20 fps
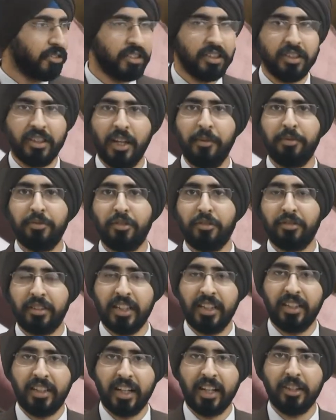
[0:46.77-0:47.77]
कुछ टिप्स
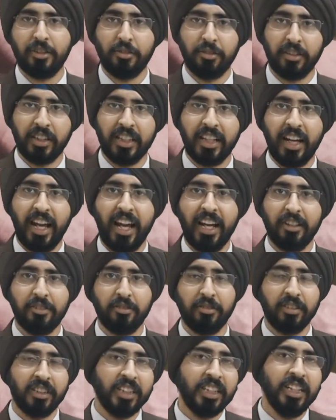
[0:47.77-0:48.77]
होती हैं ट्रिक्स होती हैं
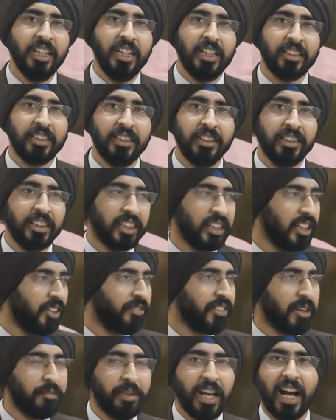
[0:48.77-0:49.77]
हैक्स होती है जिनसे
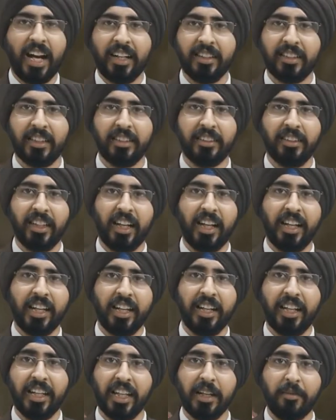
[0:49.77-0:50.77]
प्यार सच्चा है
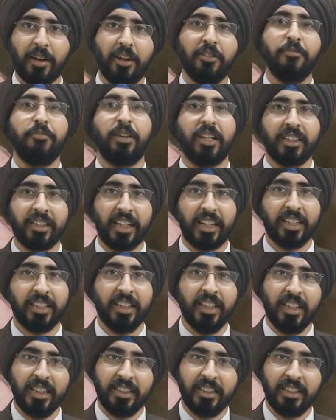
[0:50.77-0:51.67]
या नहीं है मालूम पड़ता है